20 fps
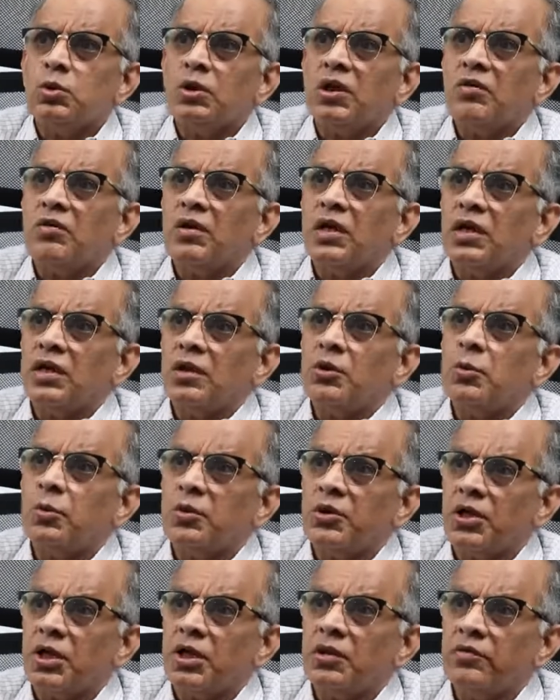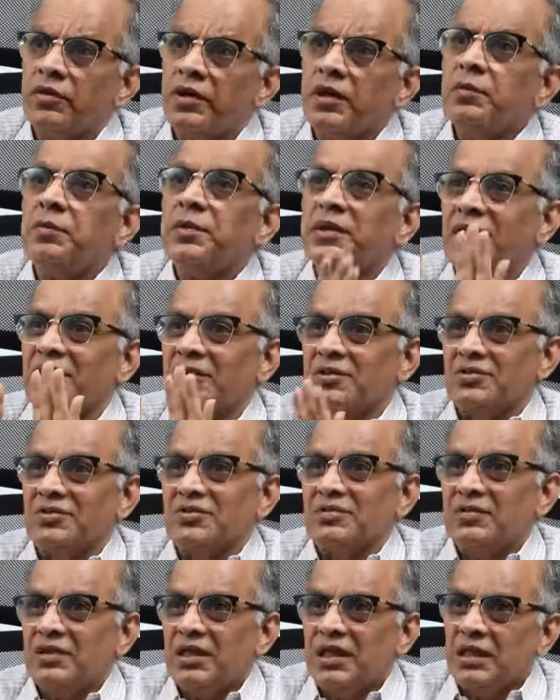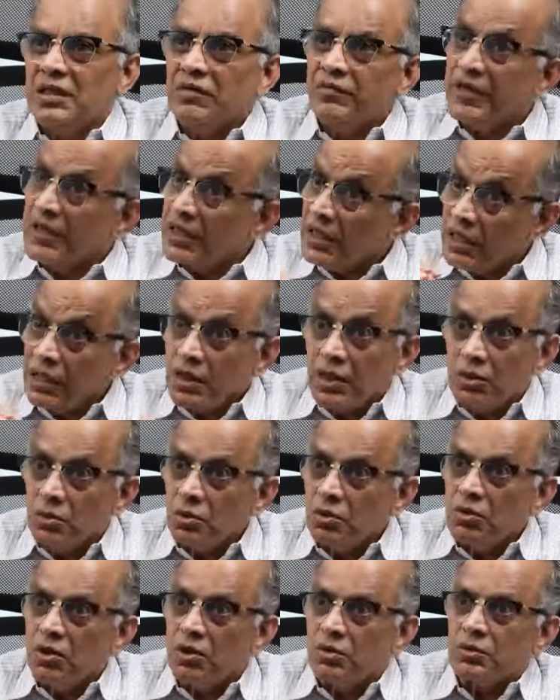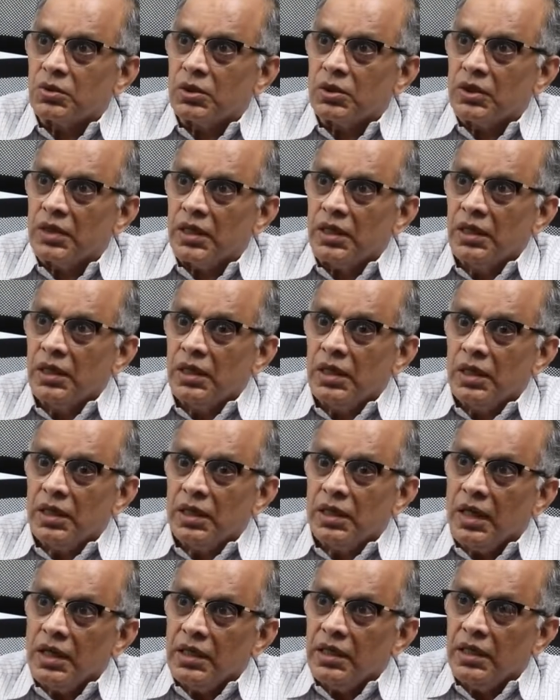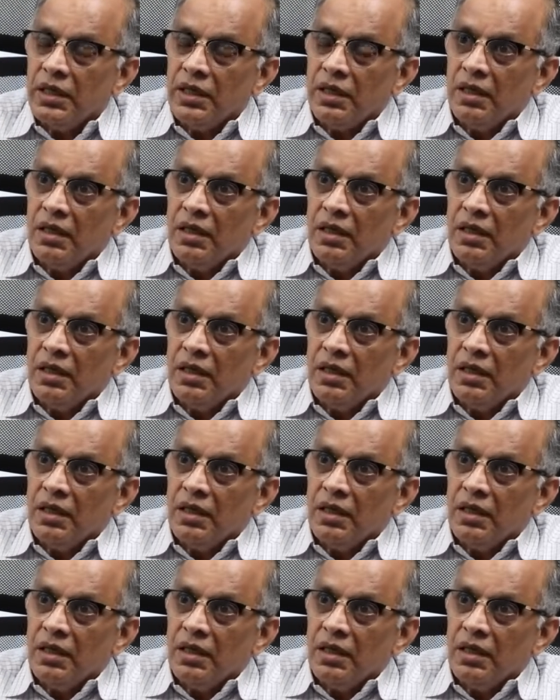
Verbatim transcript: ఉన్న వాళ్ళకు పుట్టినటువంటి పిల్లలు ఇది వినటానికి కటువుగా ఉంటుంది కానీ